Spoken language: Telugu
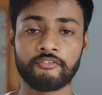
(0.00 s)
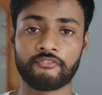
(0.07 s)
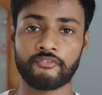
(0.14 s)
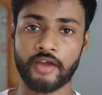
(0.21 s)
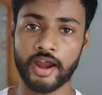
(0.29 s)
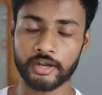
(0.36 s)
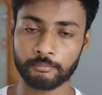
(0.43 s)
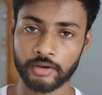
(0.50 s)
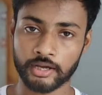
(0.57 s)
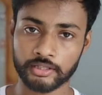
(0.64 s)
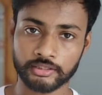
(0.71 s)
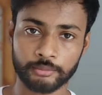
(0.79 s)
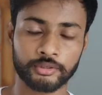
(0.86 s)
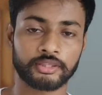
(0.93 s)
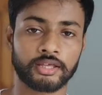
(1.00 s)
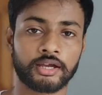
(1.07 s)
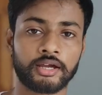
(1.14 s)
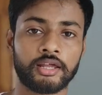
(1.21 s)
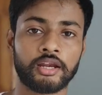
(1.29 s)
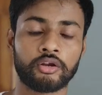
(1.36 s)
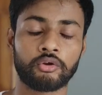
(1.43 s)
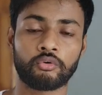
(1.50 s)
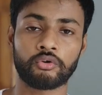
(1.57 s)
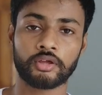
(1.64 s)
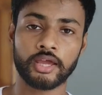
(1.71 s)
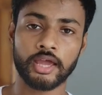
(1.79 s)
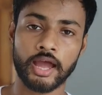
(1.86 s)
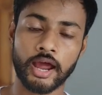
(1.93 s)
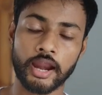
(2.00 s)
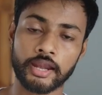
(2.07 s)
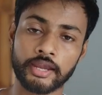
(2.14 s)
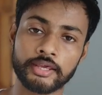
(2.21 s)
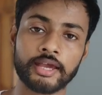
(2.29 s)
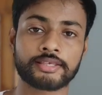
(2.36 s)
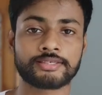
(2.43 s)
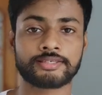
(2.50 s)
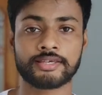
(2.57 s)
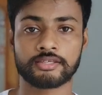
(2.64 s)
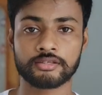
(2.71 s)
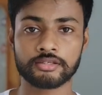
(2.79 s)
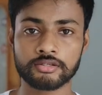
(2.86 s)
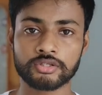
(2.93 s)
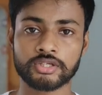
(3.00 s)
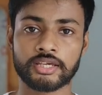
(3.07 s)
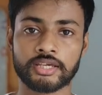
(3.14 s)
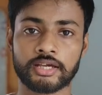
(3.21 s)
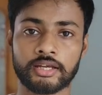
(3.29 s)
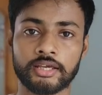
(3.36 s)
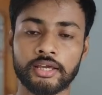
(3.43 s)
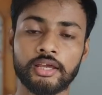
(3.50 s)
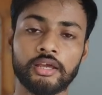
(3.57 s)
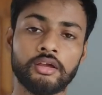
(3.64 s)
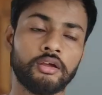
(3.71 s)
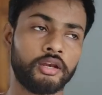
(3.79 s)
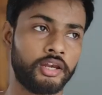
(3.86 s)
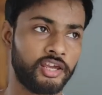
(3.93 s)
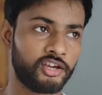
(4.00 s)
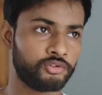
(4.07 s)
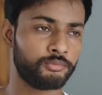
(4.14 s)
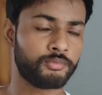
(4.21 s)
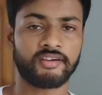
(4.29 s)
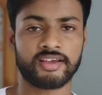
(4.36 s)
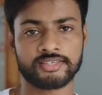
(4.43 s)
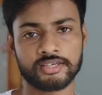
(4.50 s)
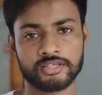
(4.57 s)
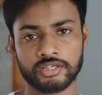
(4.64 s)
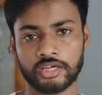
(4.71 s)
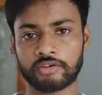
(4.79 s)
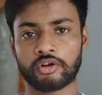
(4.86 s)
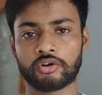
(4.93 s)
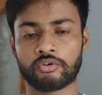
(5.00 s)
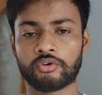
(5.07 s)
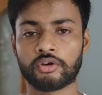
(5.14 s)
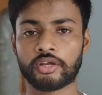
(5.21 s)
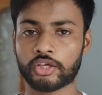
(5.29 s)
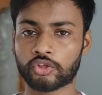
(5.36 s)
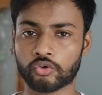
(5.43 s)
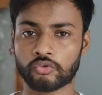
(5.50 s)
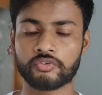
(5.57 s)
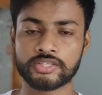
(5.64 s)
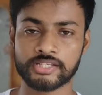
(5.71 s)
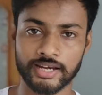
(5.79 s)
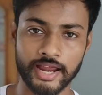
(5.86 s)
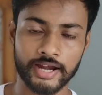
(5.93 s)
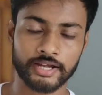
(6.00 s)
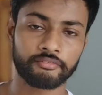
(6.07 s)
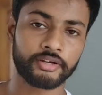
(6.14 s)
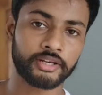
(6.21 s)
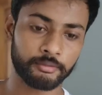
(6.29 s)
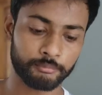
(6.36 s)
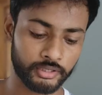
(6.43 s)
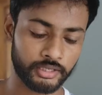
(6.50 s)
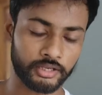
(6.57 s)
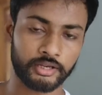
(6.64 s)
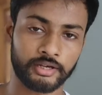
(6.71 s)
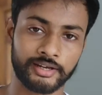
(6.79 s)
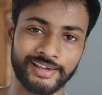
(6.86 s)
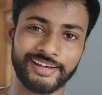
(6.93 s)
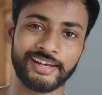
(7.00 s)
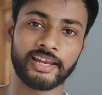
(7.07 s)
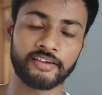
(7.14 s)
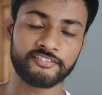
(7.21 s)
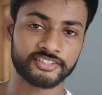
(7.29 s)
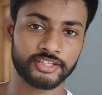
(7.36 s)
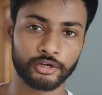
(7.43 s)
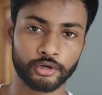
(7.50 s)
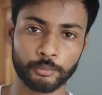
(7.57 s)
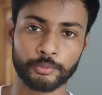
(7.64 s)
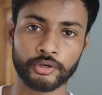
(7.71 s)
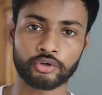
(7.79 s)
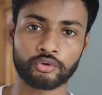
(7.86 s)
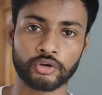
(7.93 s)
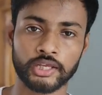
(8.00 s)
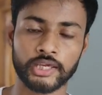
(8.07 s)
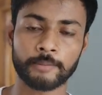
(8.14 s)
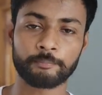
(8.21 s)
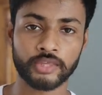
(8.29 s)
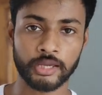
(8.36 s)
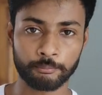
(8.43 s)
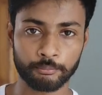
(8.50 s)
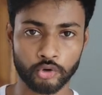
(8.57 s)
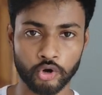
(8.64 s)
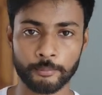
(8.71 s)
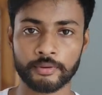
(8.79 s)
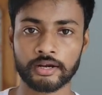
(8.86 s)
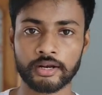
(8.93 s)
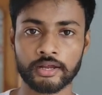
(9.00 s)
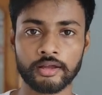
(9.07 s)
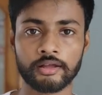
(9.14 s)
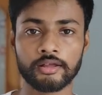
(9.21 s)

ఫ్యాట్ మాత్రమే తగ్గాలి అనుకుంటే అన్ని ఎక్సర్సైజెస్ చేయాలి లేదు మేము ఎక్సర్సైజ్ చేయమనుకుంటే ఏదో ఒక ఫిజికల్ యాక్టివిటీని మీ డైలీ లైఫ్ స్టైల్లో పెట్టుకొని ప్రాపర్గా